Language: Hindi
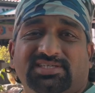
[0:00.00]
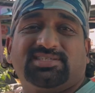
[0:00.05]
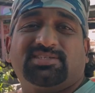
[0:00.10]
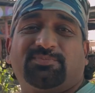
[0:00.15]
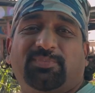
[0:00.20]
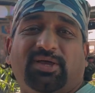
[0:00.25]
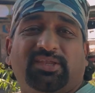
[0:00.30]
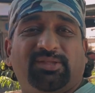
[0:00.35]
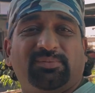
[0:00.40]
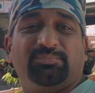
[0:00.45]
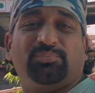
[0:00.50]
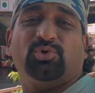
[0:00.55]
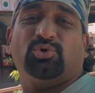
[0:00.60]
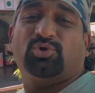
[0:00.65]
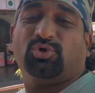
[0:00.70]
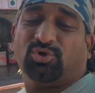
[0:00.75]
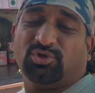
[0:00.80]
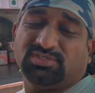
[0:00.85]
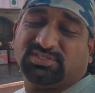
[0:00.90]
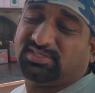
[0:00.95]
जस्ट पालमपुर
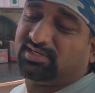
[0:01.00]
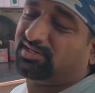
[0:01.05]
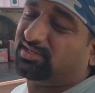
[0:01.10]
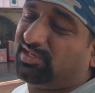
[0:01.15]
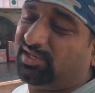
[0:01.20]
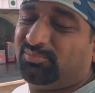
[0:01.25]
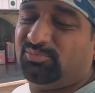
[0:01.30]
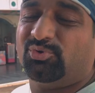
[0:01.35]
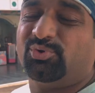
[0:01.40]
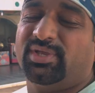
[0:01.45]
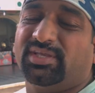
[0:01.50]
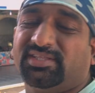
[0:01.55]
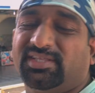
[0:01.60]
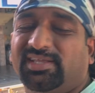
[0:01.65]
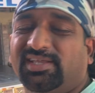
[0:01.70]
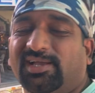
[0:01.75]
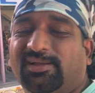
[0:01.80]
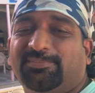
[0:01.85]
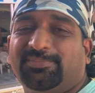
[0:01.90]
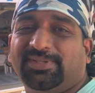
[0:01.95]
क्रॉस करके हम रुके थे
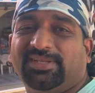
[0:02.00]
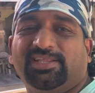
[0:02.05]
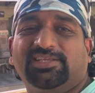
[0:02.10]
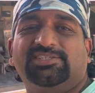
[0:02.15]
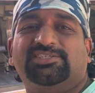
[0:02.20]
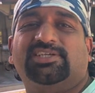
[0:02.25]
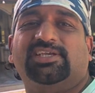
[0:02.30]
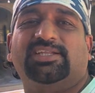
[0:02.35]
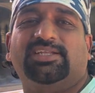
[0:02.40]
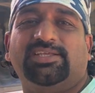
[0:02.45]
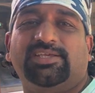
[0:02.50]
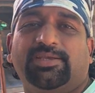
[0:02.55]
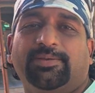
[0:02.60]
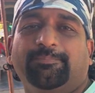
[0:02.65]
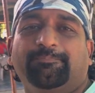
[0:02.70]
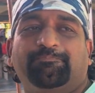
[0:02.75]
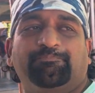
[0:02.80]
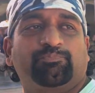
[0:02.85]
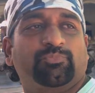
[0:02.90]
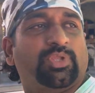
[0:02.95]
यहाँ पे लंच के लिए
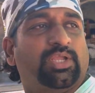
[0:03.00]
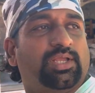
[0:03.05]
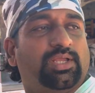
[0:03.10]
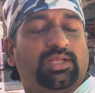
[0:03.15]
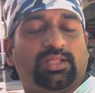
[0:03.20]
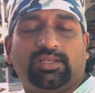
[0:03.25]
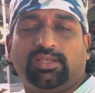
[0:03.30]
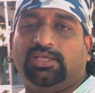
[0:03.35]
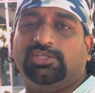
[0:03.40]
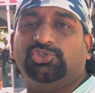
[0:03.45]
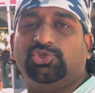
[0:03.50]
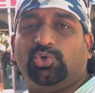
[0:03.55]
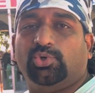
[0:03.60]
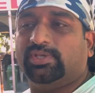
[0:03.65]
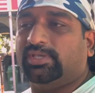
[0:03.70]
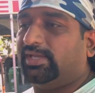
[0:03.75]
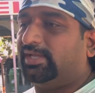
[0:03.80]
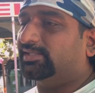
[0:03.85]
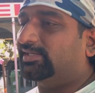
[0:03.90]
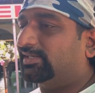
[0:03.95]
लंच हो
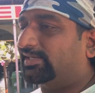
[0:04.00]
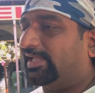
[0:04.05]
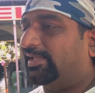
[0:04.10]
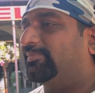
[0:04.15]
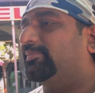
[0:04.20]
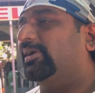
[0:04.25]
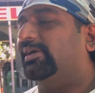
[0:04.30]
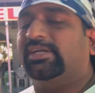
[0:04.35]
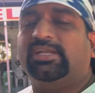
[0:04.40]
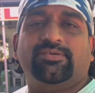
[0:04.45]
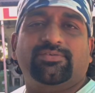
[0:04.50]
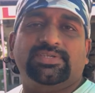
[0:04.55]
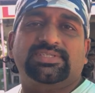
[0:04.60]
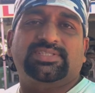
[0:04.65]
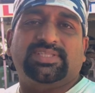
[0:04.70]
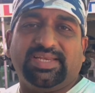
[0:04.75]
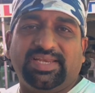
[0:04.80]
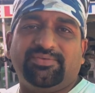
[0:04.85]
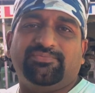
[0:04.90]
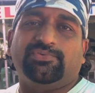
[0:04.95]
गया है द टाइम राइट नाउ इज़
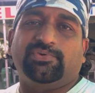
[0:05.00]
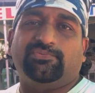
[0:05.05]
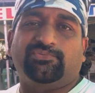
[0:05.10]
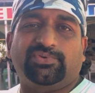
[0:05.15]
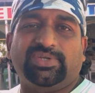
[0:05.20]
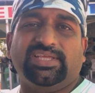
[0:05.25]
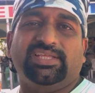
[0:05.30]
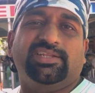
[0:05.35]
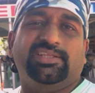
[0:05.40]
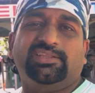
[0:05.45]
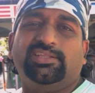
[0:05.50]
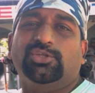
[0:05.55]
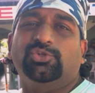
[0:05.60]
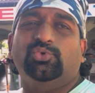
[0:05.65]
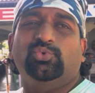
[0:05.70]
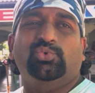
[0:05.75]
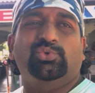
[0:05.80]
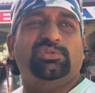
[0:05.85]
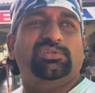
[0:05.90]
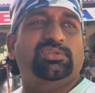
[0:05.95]
थ्री फिफ्टीन इन द
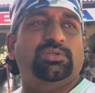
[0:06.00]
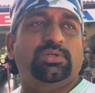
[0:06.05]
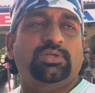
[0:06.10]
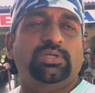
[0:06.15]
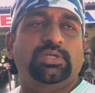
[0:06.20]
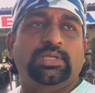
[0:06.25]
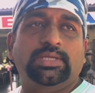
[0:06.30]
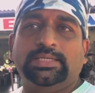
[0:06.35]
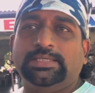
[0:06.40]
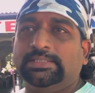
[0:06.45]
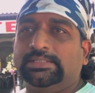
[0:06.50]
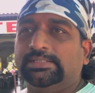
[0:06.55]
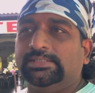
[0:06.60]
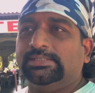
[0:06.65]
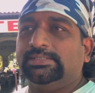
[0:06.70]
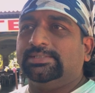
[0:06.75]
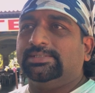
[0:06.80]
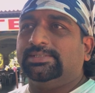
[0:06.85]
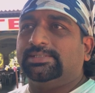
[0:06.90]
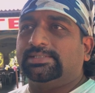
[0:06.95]
नून
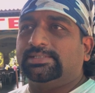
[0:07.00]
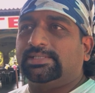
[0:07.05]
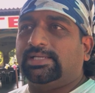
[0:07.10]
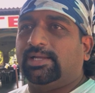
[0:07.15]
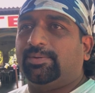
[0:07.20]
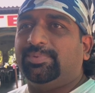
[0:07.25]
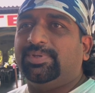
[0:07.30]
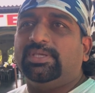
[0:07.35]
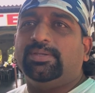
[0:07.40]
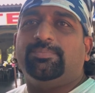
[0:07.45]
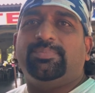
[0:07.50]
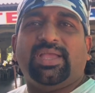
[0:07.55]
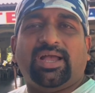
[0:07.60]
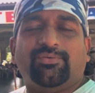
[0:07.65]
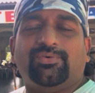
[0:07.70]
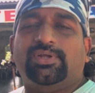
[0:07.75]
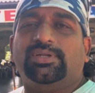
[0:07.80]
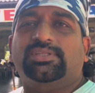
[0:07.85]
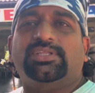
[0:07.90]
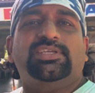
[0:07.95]
अभी
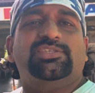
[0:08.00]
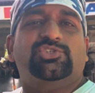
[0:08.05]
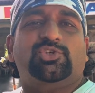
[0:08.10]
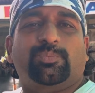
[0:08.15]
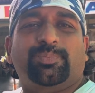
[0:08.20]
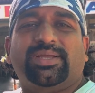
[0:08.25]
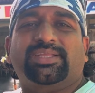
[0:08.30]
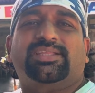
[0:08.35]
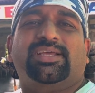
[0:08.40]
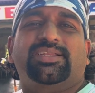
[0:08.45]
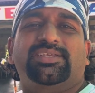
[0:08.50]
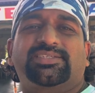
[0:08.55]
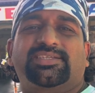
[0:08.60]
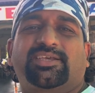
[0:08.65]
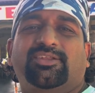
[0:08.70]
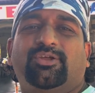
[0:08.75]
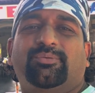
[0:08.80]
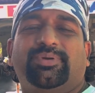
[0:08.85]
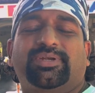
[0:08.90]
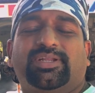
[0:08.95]
ब्यावर 345
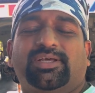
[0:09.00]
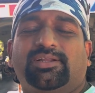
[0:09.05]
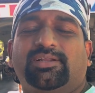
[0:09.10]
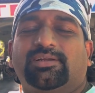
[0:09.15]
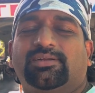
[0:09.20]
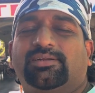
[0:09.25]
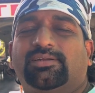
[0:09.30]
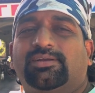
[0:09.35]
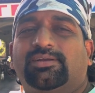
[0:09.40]
किलोमीटर